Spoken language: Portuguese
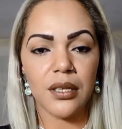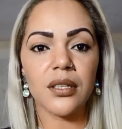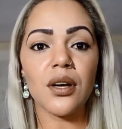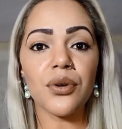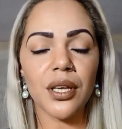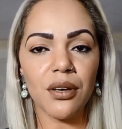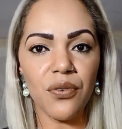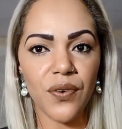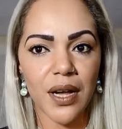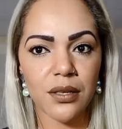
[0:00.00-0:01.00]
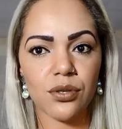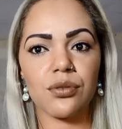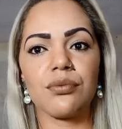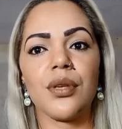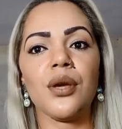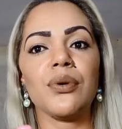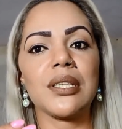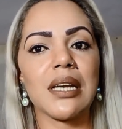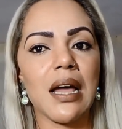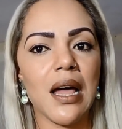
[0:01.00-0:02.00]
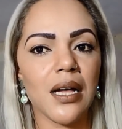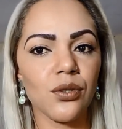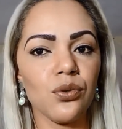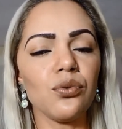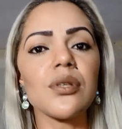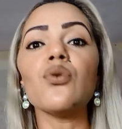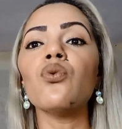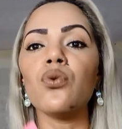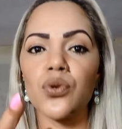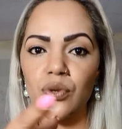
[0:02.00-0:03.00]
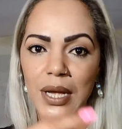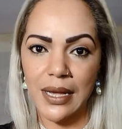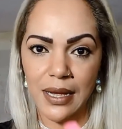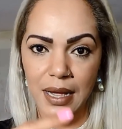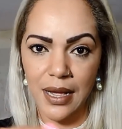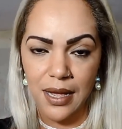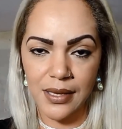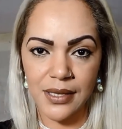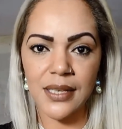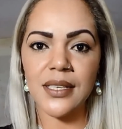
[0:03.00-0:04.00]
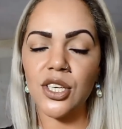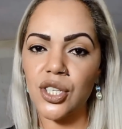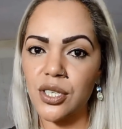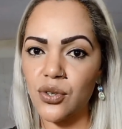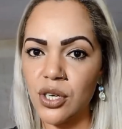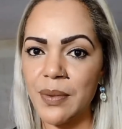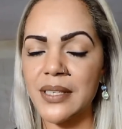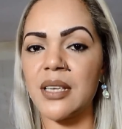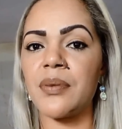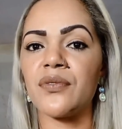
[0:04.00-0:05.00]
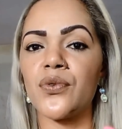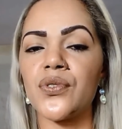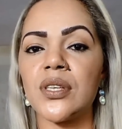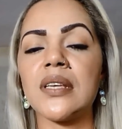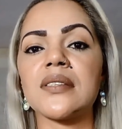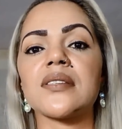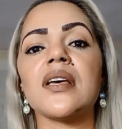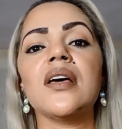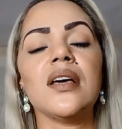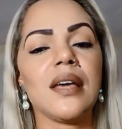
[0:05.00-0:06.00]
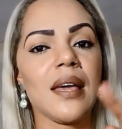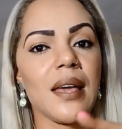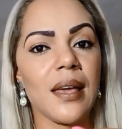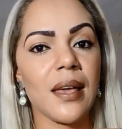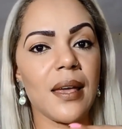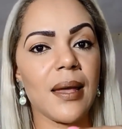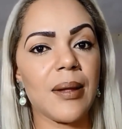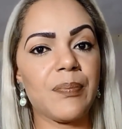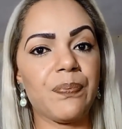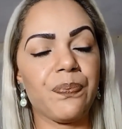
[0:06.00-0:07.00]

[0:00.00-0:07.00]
Então, o que que eu faço? Eu hidrato, uso a, as receitinhas que eu já passei pra vocês, é,